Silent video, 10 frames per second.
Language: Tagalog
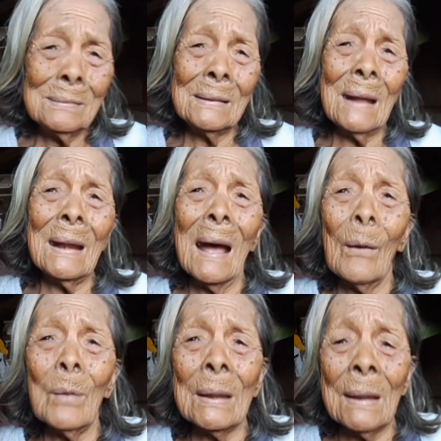
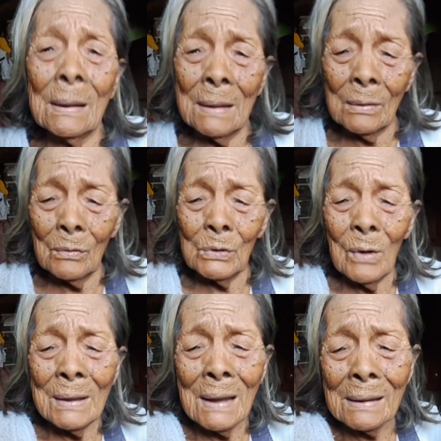Dadalawin lang ako niyo
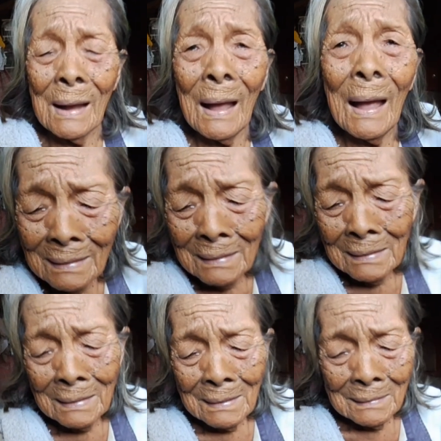anak, ha?
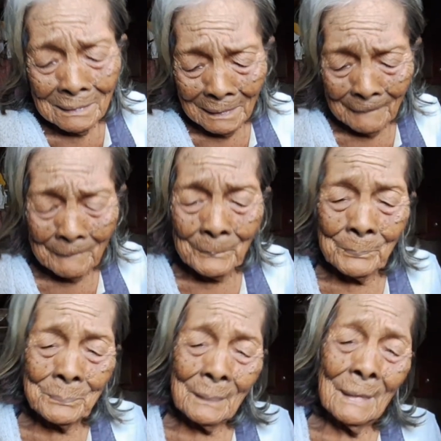Dalawin ka namin
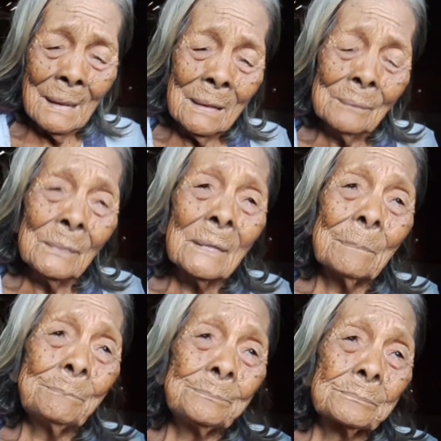dito. Di ka
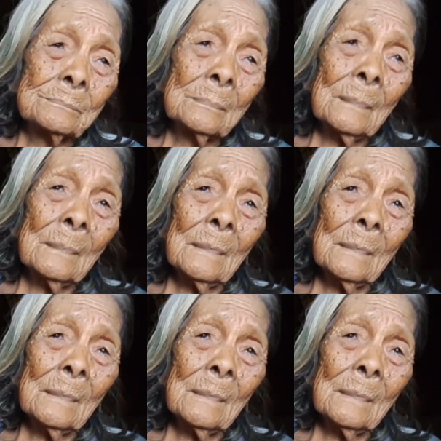pabayaan ni Ronnie.